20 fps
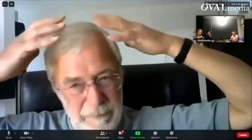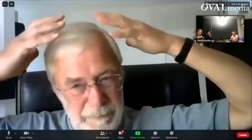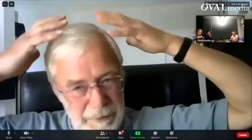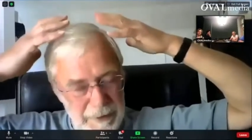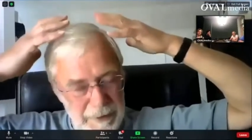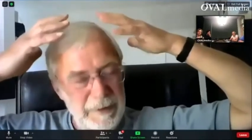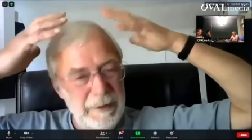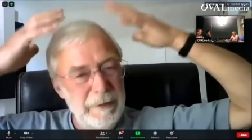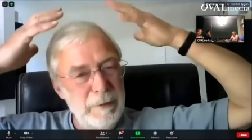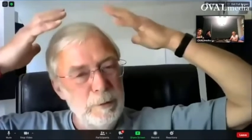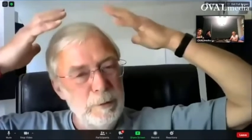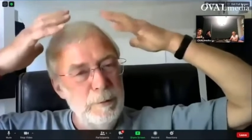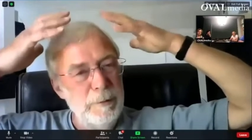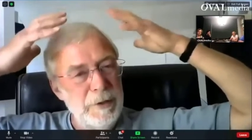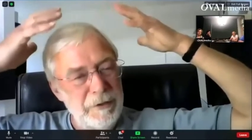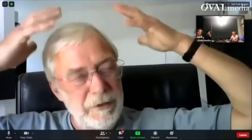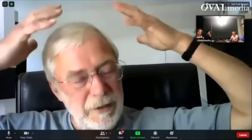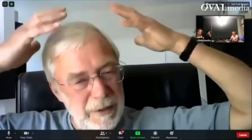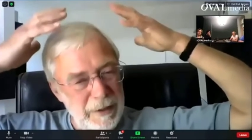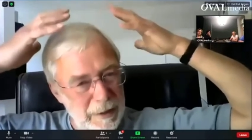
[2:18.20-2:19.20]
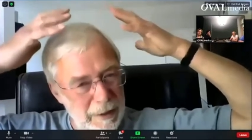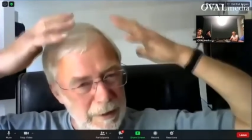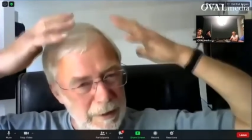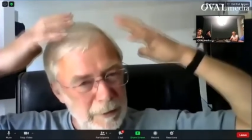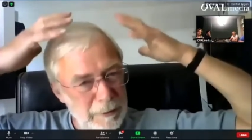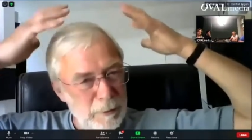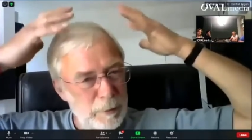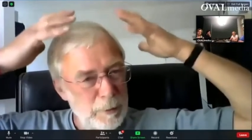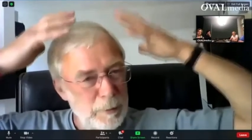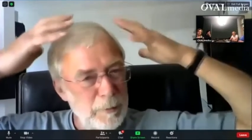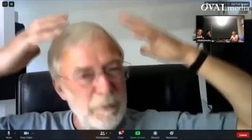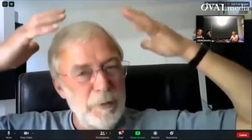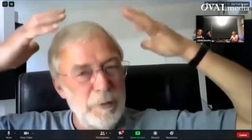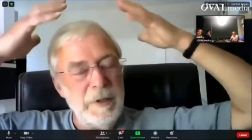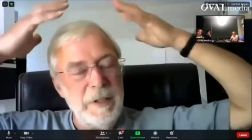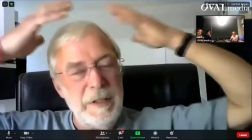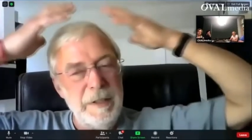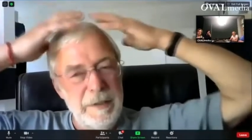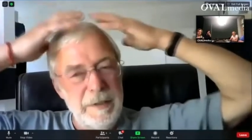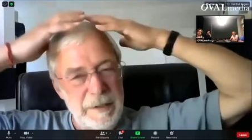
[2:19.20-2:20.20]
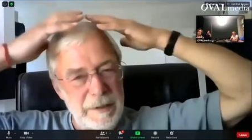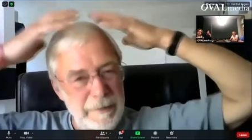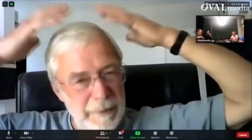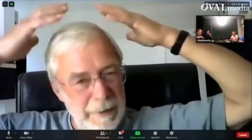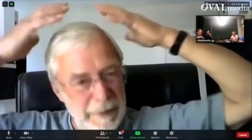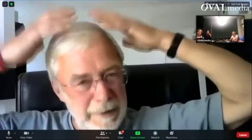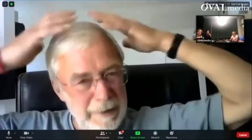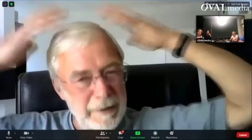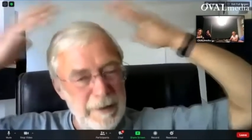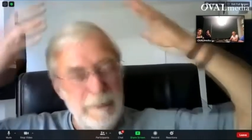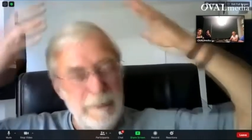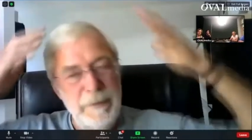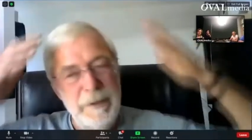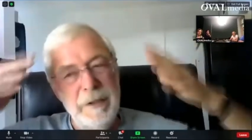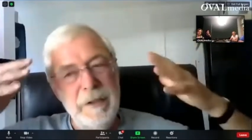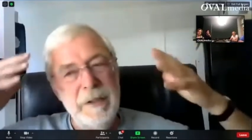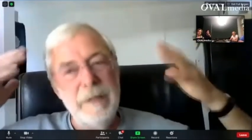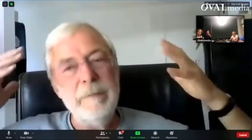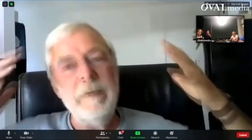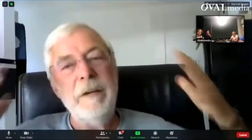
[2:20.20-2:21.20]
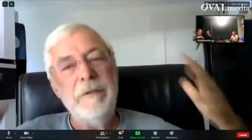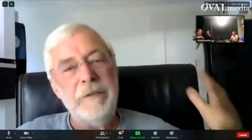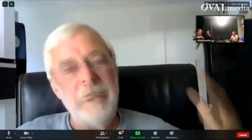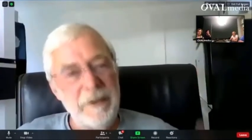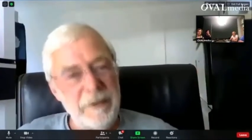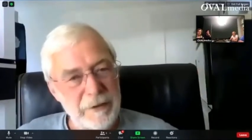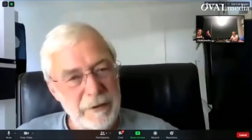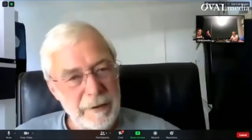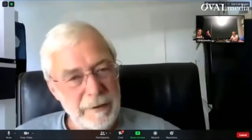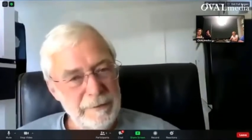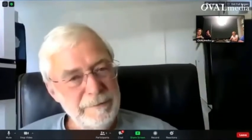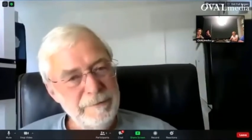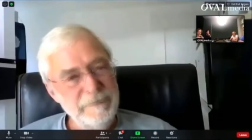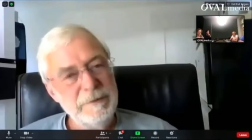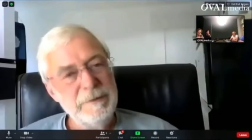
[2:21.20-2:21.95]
findet, um mit seiner Angst umzugehen, die werden im Hirn immer fester.